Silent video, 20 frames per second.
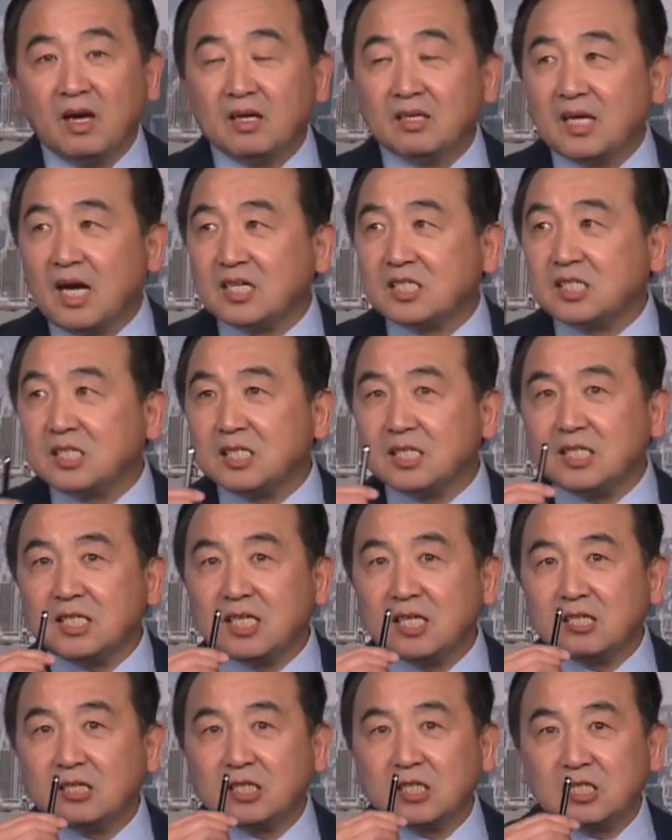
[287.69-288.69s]
他失去
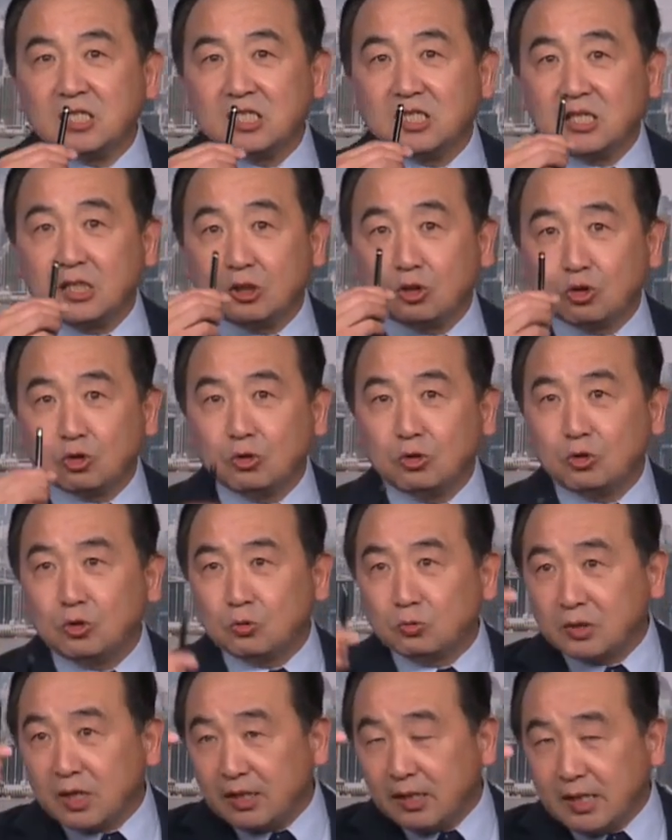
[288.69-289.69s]
了自己尊
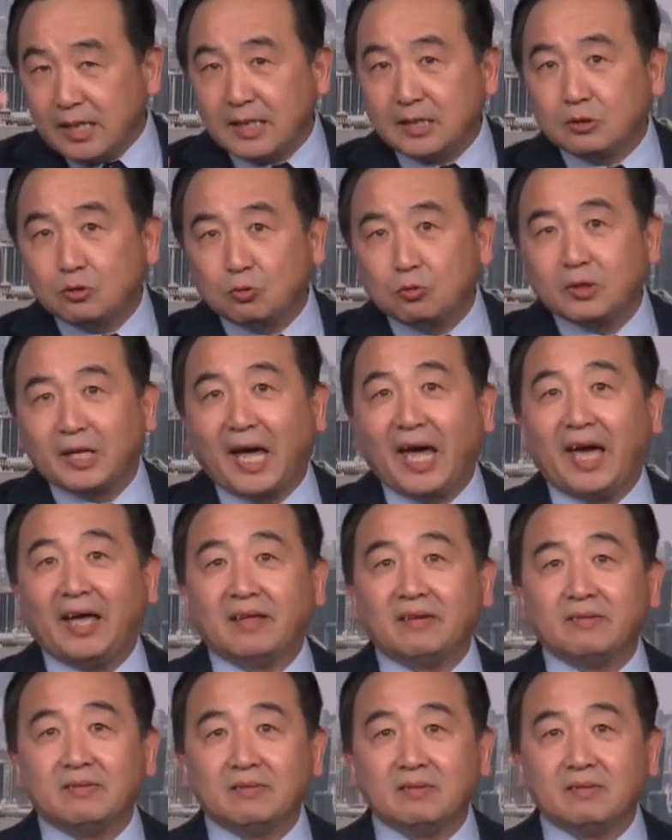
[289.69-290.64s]
重的立足点，